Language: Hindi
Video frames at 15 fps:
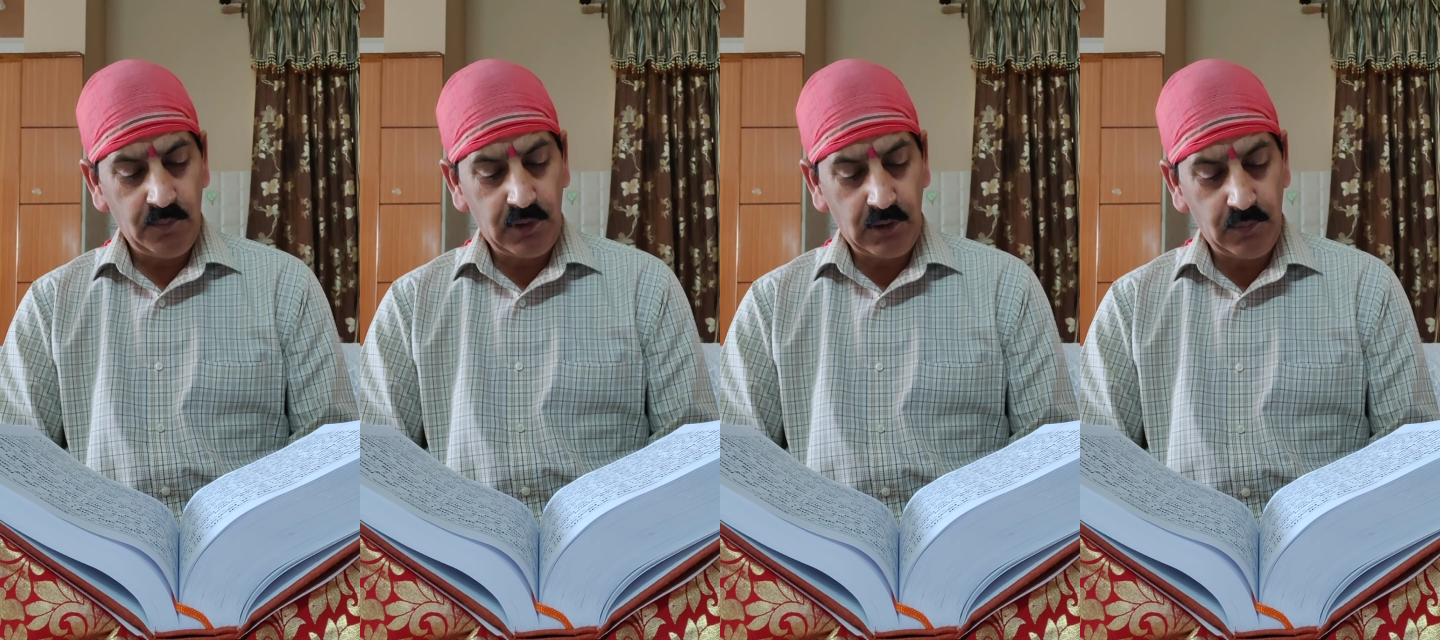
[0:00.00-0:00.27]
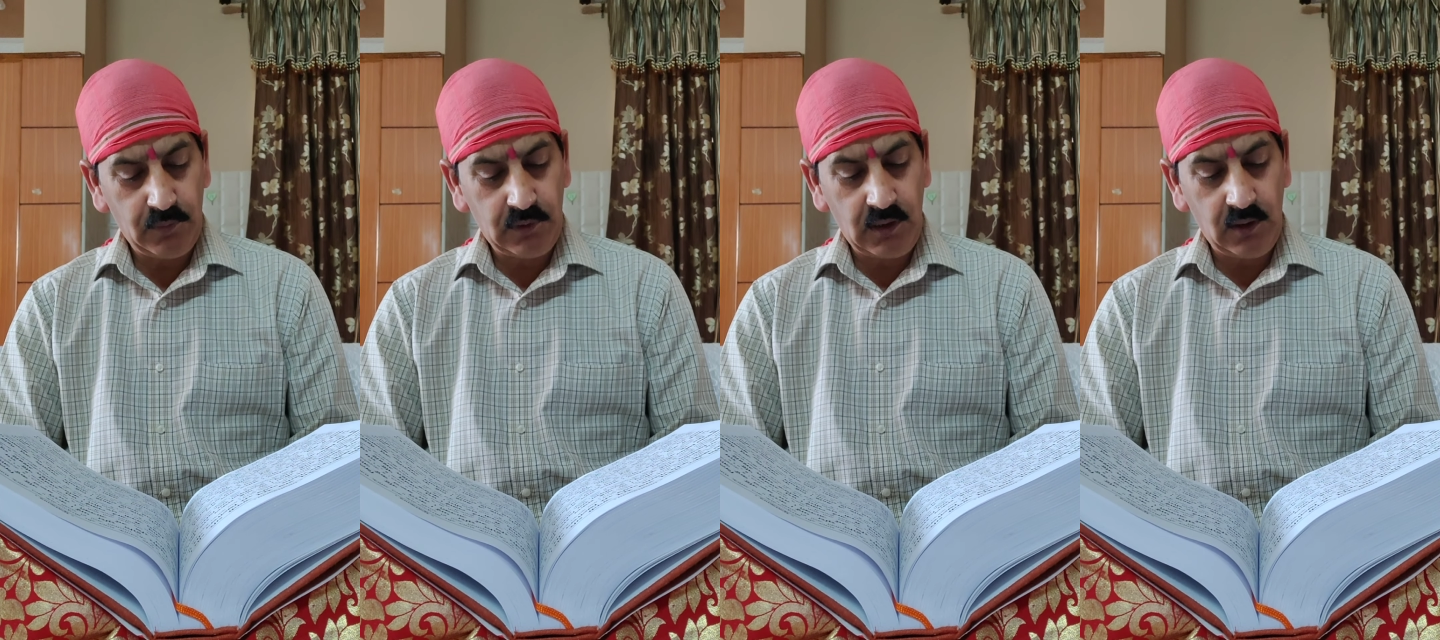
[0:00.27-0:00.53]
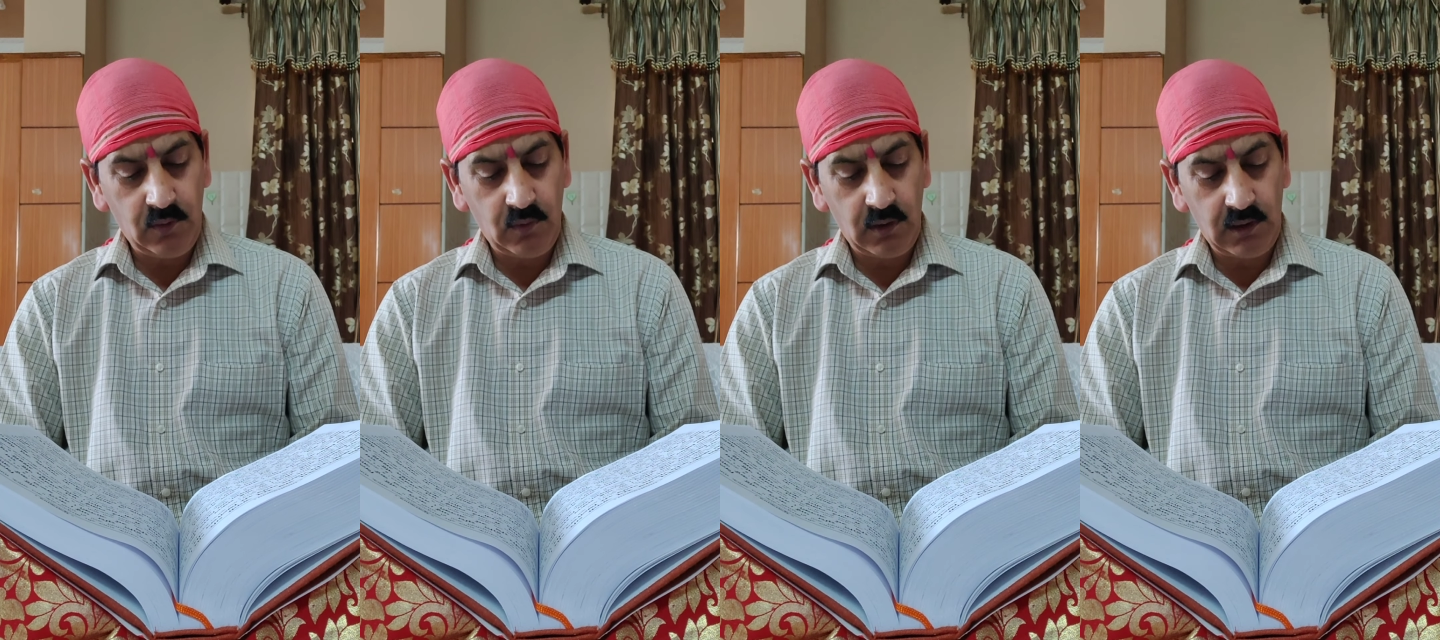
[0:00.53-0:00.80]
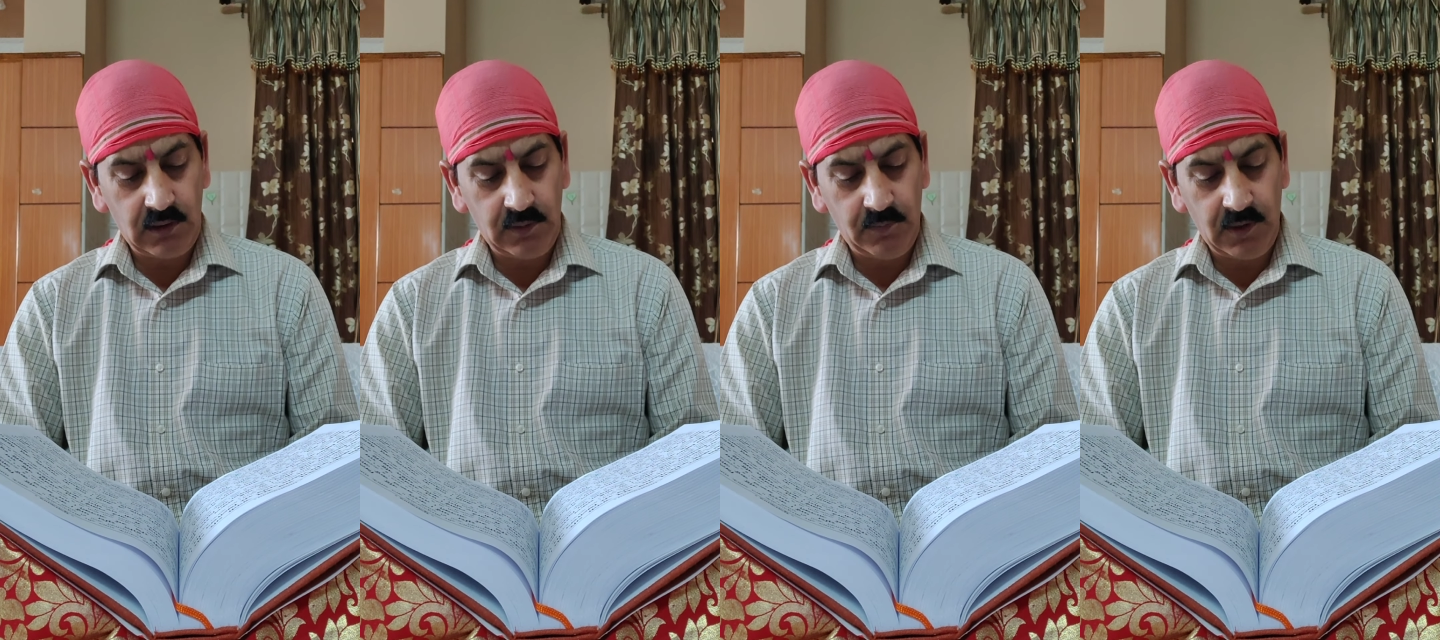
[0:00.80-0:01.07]
प्रभुता को
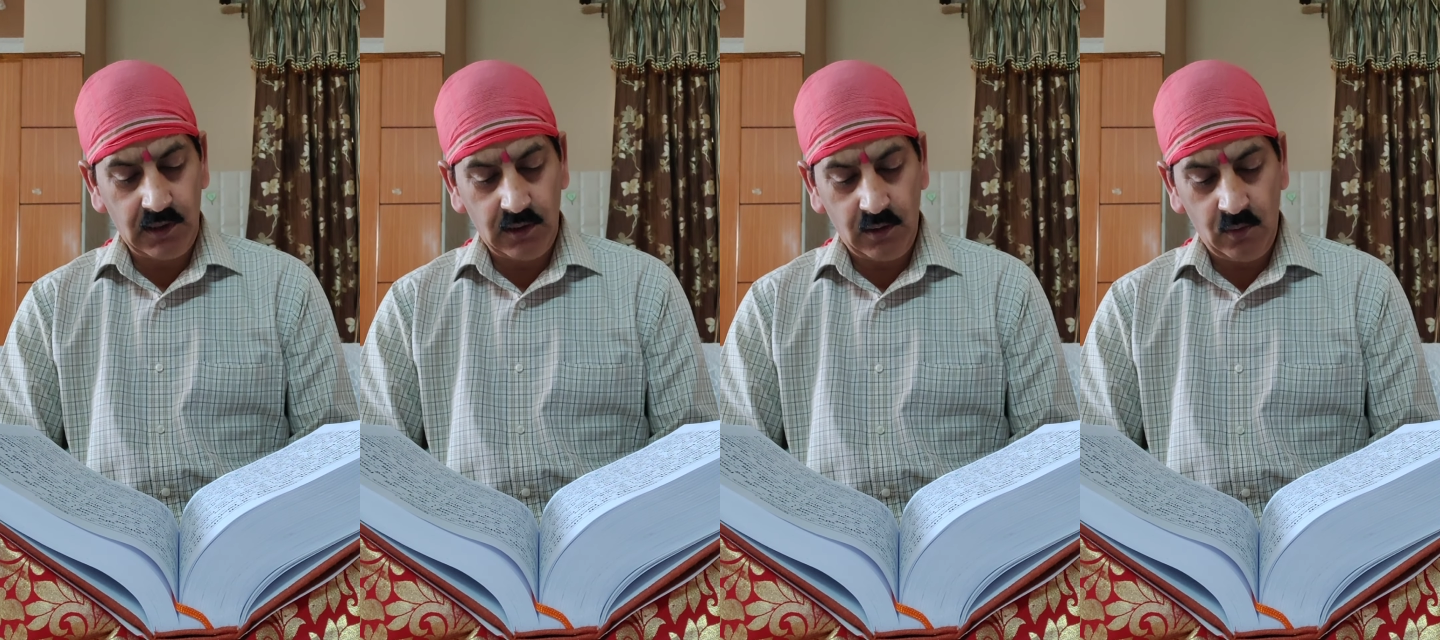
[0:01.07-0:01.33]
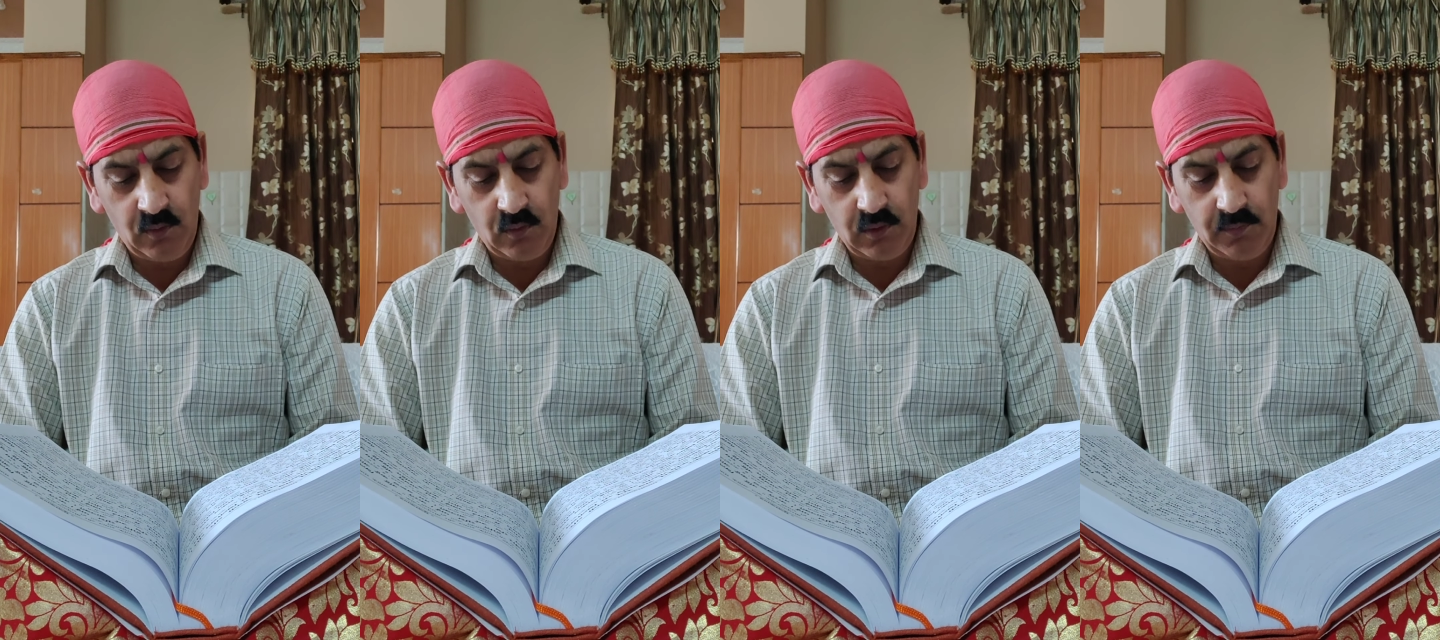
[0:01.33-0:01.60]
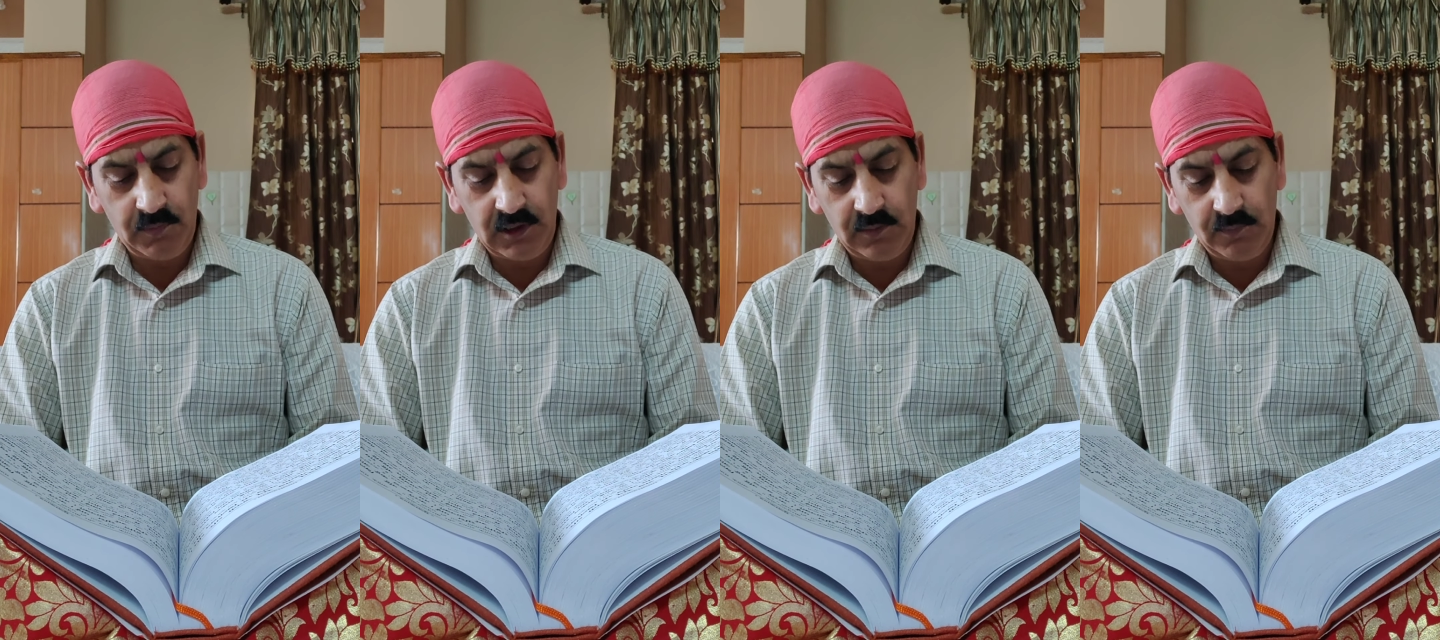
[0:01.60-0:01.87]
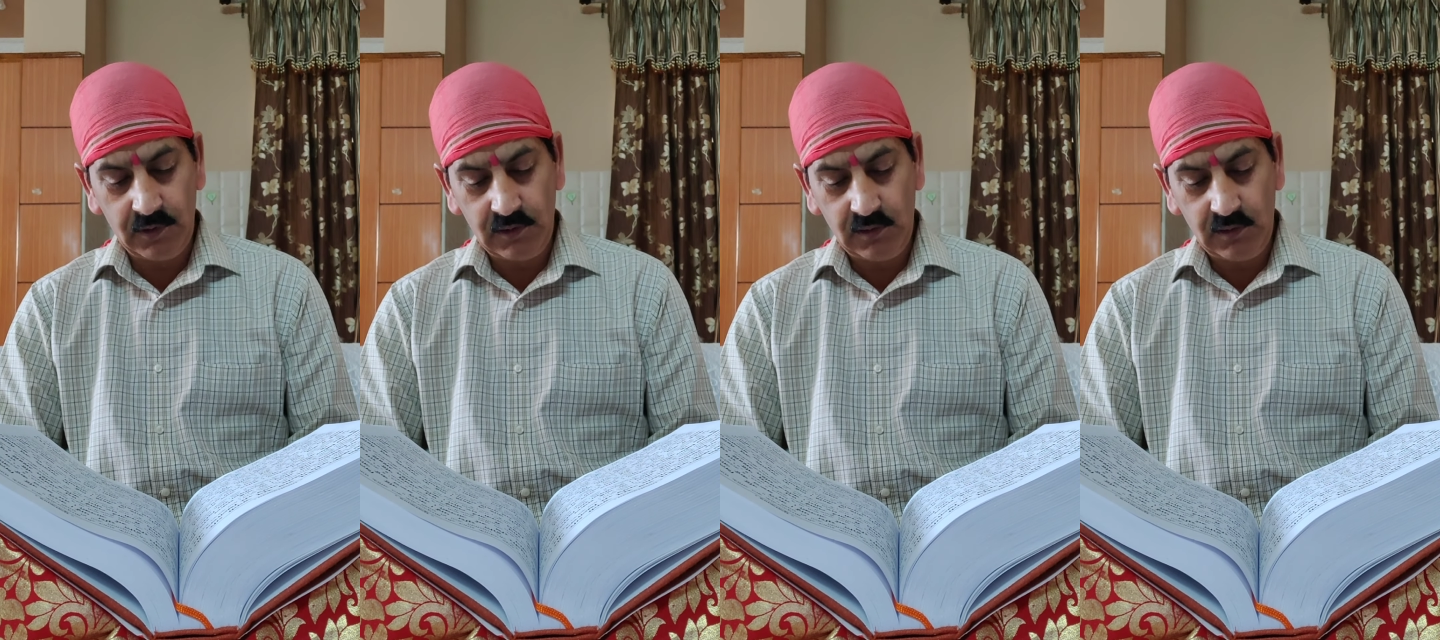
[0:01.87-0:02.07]
हृदय में लाओ और मेरे